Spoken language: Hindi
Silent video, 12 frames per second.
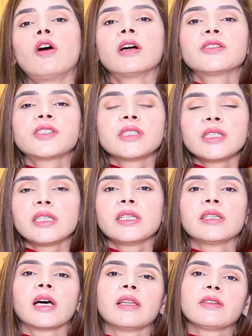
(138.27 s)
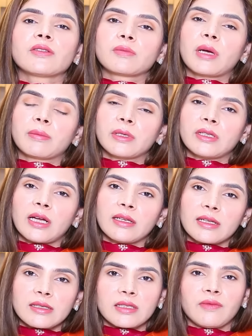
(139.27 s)
और चीनी नहीं डालनी उसमें आपने
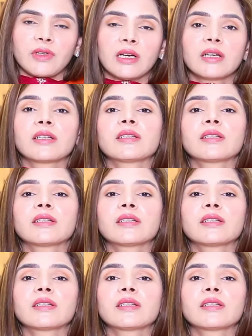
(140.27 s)
डालना है स्टिविया